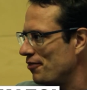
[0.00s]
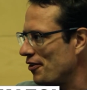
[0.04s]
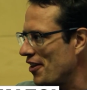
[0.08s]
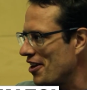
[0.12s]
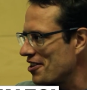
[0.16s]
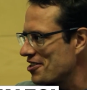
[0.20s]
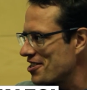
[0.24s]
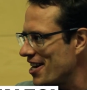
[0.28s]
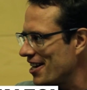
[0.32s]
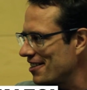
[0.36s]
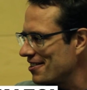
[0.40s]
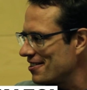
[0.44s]
von
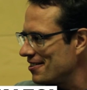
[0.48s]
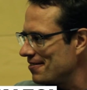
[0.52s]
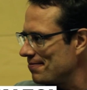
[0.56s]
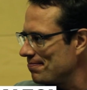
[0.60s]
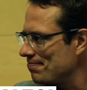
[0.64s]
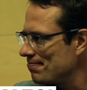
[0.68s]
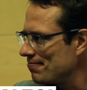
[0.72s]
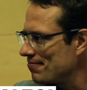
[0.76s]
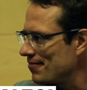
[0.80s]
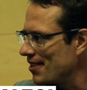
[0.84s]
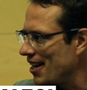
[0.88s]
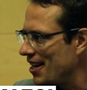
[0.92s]
der Stadt.
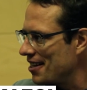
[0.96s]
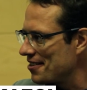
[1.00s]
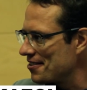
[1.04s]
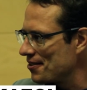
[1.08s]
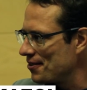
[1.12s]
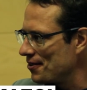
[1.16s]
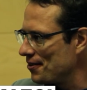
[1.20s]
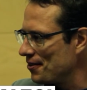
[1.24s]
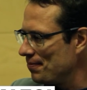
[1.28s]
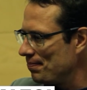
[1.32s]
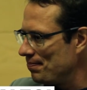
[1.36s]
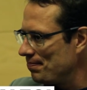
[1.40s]

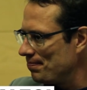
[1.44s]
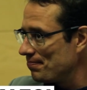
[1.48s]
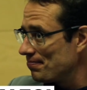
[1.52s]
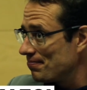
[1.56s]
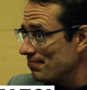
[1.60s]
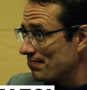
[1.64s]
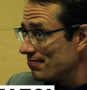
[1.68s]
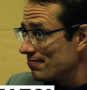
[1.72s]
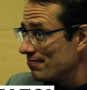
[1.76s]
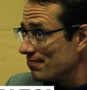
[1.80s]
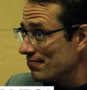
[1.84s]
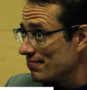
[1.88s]
Also
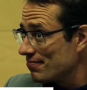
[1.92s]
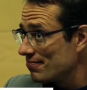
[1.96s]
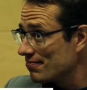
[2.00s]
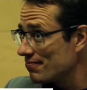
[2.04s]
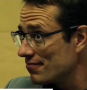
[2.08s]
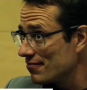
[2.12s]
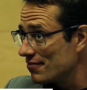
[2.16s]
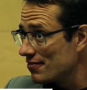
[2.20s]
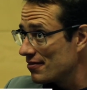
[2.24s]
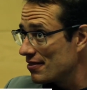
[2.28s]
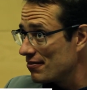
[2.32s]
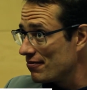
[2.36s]

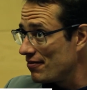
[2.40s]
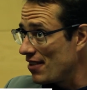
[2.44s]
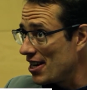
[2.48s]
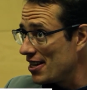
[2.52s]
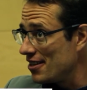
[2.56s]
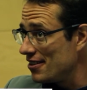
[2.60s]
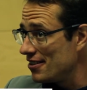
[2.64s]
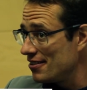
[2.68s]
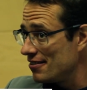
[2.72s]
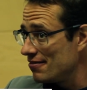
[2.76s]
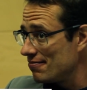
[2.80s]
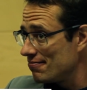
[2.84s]

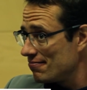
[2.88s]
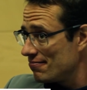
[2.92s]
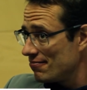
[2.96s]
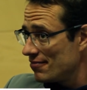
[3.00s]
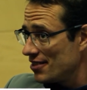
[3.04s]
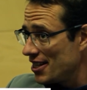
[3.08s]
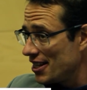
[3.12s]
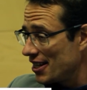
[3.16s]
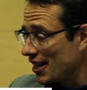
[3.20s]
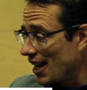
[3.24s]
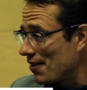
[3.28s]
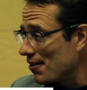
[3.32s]
wenn
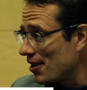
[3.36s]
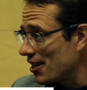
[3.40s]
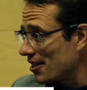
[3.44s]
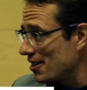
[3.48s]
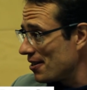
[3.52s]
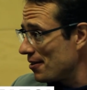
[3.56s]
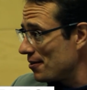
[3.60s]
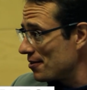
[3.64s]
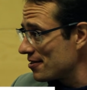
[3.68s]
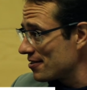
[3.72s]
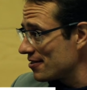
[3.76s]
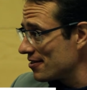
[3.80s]
hier
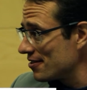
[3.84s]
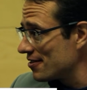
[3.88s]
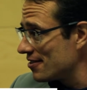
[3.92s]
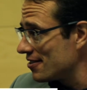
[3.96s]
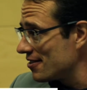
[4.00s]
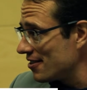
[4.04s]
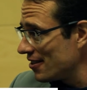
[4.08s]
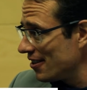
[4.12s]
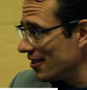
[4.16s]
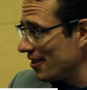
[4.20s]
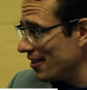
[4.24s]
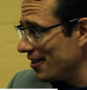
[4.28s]

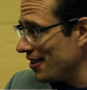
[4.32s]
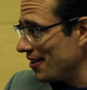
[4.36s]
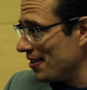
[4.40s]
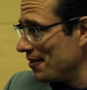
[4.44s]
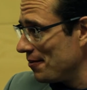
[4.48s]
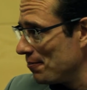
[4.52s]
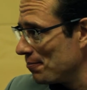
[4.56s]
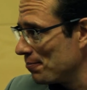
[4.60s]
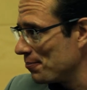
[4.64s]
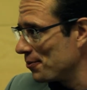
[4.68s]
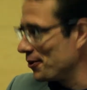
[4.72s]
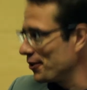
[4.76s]
300.000
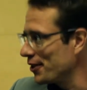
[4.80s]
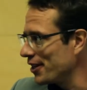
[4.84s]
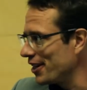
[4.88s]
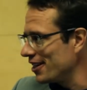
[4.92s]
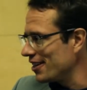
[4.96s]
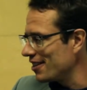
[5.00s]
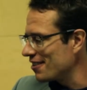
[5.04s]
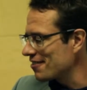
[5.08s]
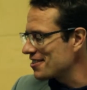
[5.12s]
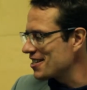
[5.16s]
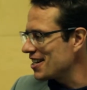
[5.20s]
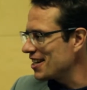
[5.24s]
äh, Bürger
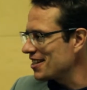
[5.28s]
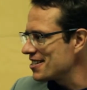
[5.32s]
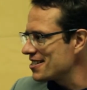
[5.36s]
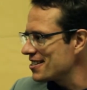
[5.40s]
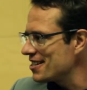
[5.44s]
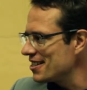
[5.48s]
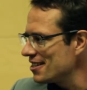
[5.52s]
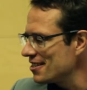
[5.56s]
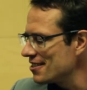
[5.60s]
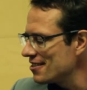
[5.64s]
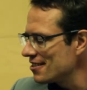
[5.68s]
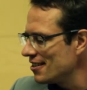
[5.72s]
in der Stadt
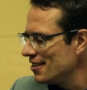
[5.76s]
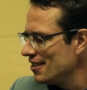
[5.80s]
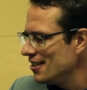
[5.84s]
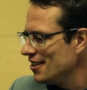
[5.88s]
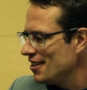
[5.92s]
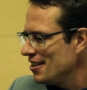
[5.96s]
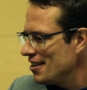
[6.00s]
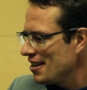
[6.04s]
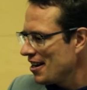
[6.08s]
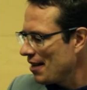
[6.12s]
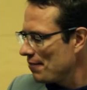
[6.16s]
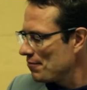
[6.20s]
sind,
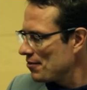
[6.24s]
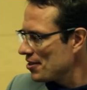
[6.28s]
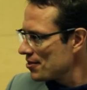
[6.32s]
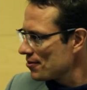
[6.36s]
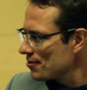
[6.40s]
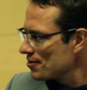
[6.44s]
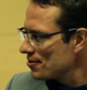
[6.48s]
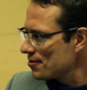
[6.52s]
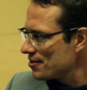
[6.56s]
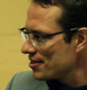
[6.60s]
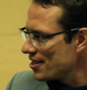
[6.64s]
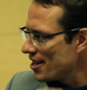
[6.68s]
haben wir
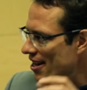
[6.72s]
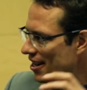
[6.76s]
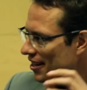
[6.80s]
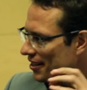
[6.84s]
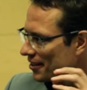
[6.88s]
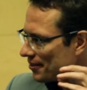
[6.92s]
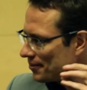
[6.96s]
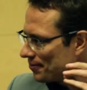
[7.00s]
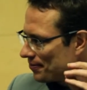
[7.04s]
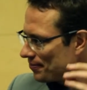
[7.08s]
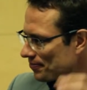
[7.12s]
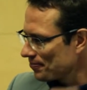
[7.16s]

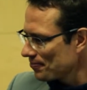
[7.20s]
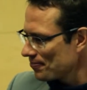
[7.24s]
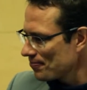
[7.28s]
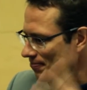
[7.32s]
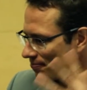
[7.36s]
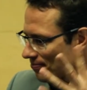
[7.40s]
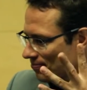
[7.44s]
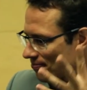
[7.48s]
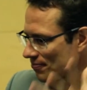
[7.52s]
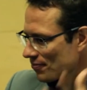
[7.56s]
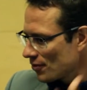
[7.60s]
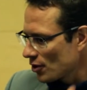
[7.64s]
sozusagen
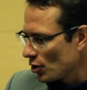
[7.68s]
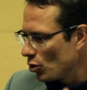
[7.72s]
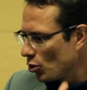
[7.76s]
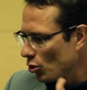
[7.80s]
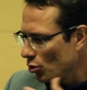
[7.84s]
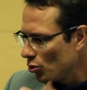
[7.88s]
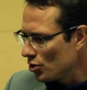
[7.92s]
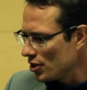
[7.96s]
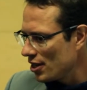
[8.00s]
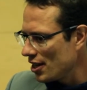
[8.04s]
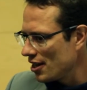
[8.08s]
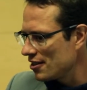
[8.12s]

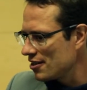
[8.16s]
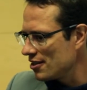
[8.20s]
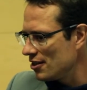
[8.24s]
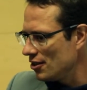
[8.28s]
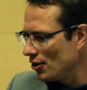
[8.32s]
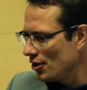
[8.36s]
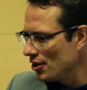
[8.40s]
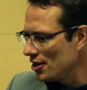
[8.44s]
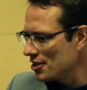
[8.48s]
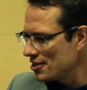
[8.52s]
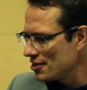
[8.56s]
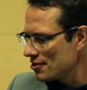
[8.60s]
100
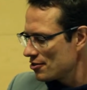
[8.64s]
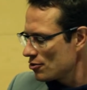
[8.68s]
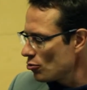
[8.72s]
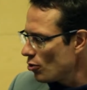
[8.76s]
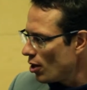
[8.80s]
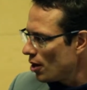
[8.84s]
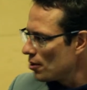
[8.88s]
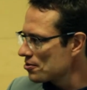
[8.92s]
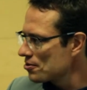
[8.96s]
Leute so